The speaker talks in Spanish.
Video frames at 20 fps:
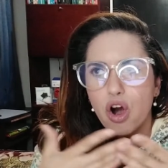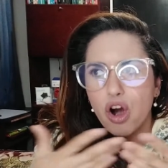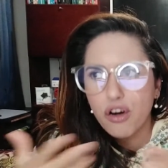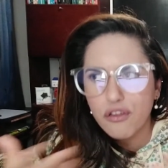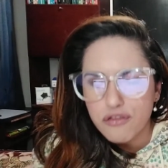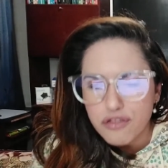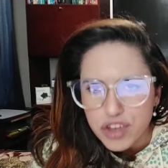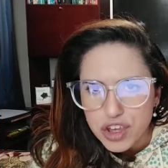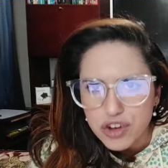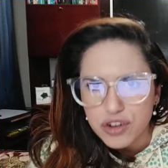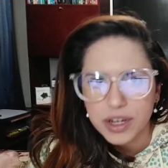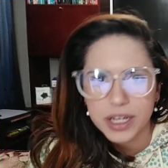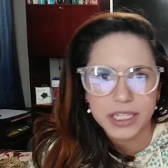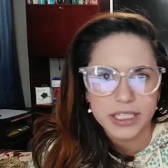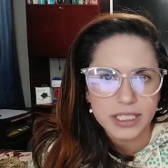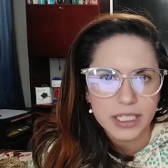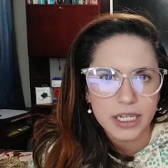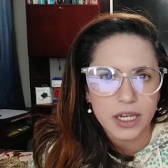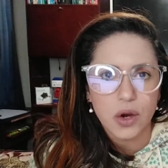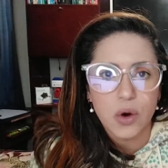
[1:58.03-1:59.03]
Obvio que
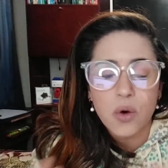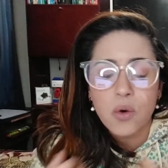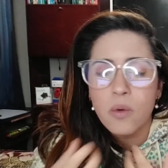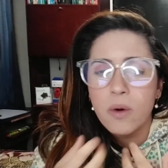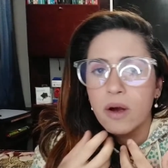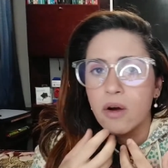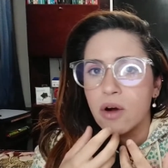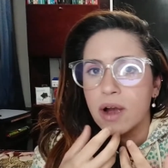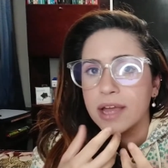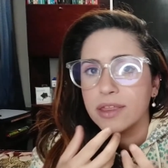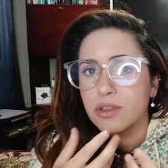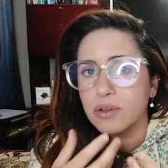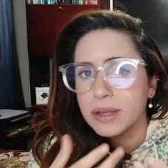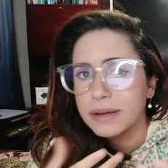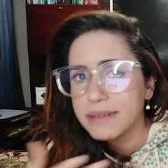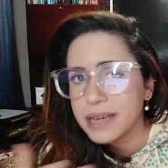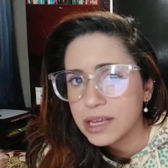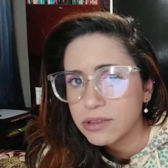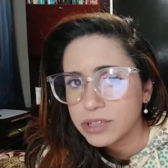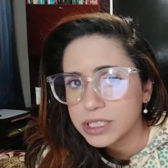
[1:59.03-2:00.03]
sí, un juego que
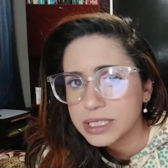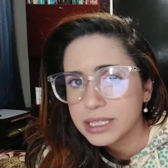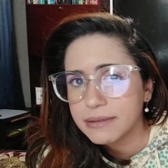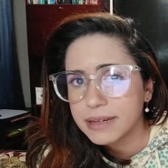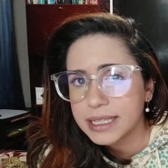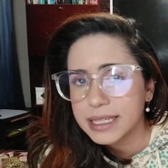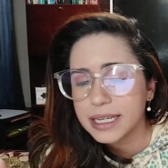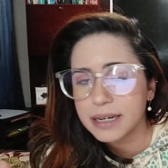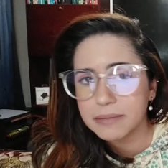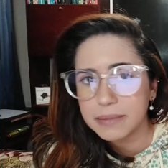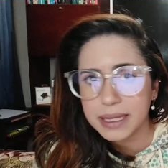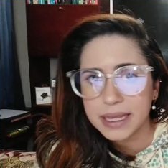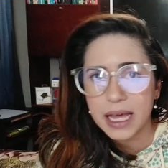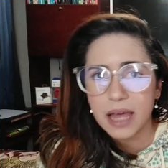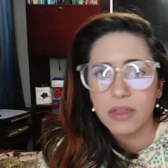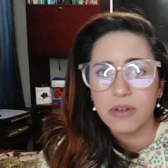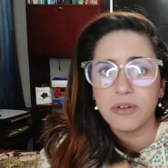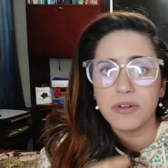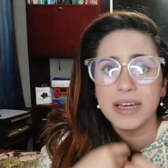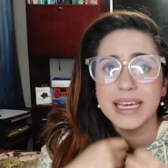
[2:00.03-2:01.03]
todavía no estaba
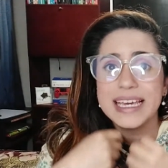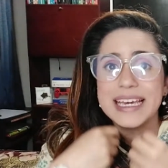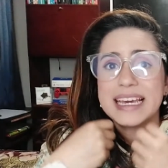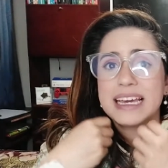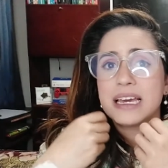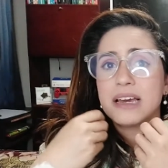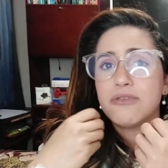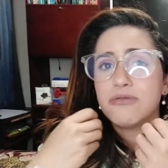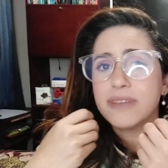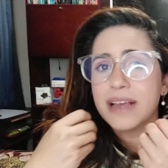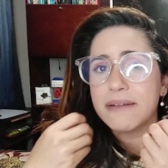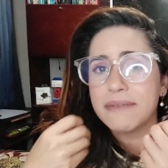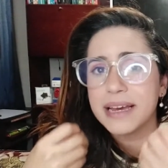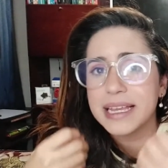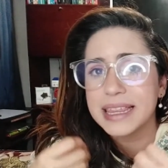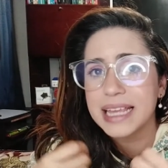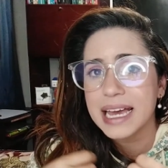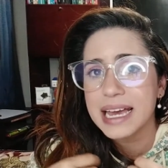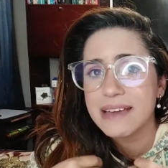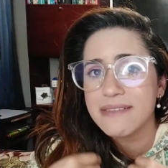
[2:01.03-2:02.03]
terminado y que una
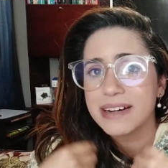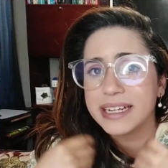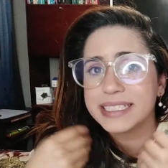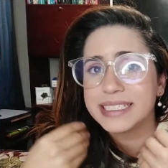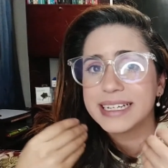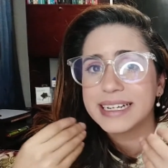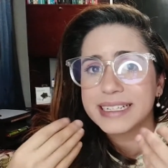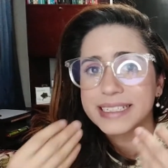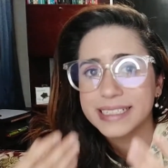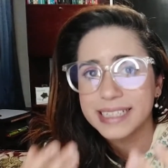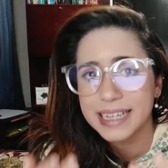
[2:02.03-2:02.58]
beta iba a ser